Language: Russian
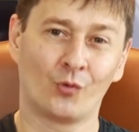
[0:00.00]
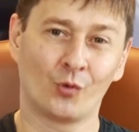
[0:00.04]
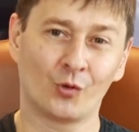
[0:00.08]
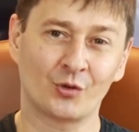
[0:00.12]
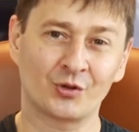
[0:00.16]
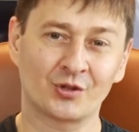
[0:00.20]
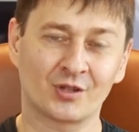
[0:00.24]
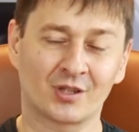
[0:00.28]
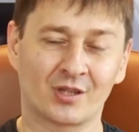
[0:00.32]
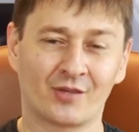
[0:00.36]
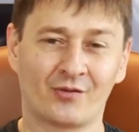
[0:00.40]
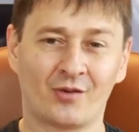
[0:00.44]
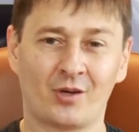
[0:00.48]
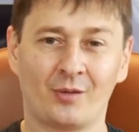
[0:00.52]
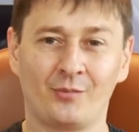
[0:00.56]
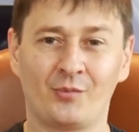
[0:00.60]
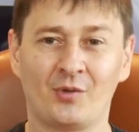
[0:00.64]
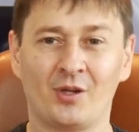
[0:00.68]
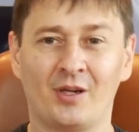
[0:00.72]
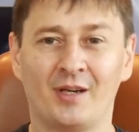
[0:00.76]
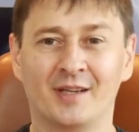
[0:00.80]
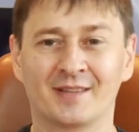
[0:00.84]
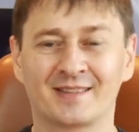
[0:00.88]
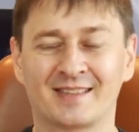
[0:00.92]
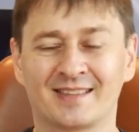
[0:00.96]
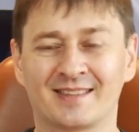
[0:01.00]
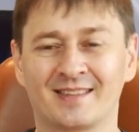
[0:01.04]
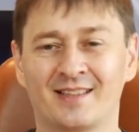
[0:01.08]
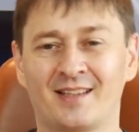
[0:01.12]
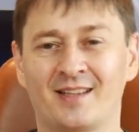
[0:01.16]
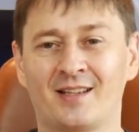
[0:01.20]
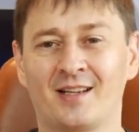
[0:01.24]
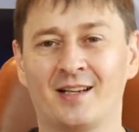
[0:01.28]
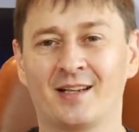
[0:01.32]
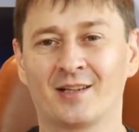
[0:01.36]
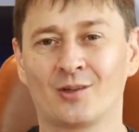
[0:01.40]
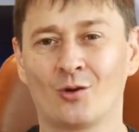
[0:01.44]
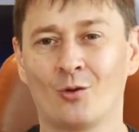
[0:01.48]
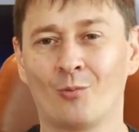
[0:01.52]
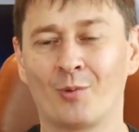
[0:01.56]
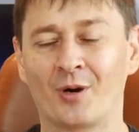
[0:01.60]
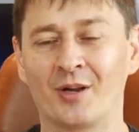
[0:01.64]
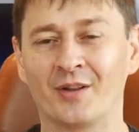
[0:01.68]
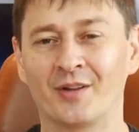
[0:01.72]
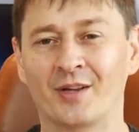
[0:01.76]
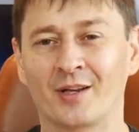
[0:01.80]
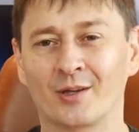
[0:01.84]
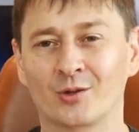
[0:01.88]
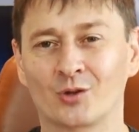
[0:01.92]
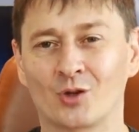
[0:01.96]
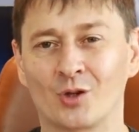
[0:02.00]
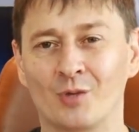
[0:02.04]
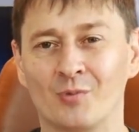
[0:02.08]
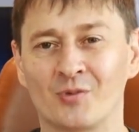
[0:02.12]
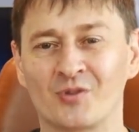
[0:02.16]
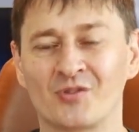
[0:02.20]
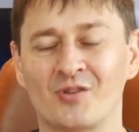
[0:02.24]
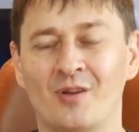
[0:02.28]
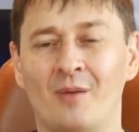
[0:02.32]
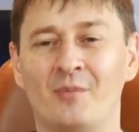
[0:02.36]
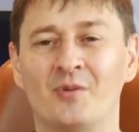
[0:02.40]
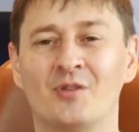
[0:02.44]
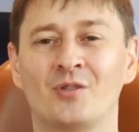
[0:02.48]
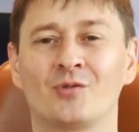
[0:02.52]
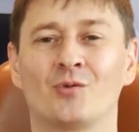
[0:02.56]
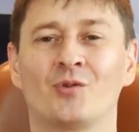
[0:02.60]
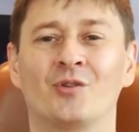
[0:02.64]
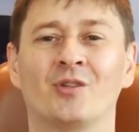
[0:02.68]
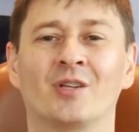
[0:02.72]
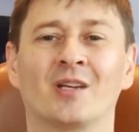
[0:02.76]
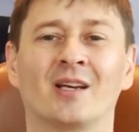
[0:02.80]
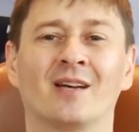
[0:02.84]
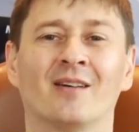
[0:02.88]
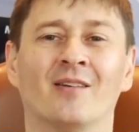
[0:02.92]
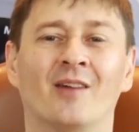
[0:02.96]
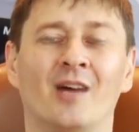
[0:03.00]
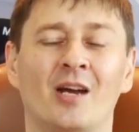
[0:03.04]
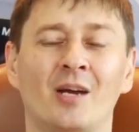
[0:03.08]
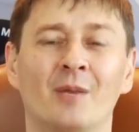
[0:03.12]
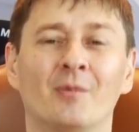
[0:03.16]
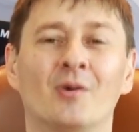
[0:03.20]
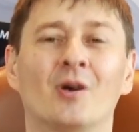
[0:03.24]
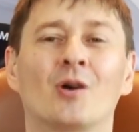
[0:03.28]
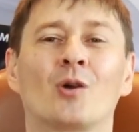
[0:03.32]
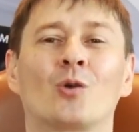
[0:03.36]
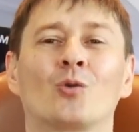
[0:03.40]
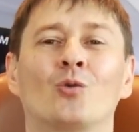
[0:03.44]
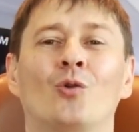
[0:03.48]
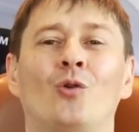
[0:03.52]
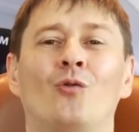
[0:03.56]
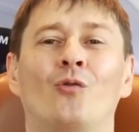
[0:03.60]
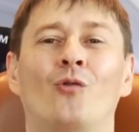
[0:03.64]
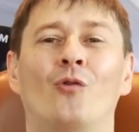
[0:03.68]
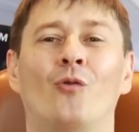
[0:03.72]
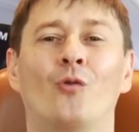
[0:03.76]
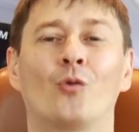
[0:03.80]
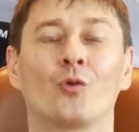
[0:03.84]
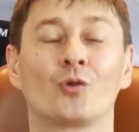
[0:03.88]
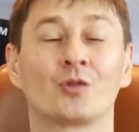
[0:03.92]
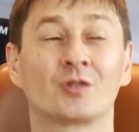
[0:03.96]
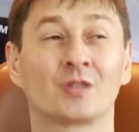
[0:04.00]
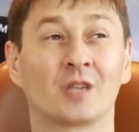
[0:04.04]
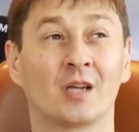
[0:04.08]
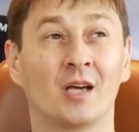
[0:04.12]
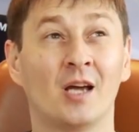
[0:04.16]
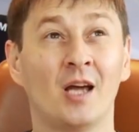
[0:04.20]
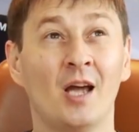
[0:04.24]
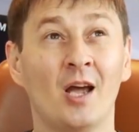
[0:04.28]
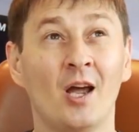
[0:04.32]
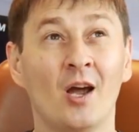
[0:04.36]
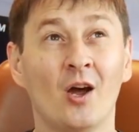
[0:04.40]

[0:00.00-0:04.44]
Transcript: Фукс – это фамилия создателя того бренда, о котором мы с вами сегодня говорим, Рудольфа Фукса.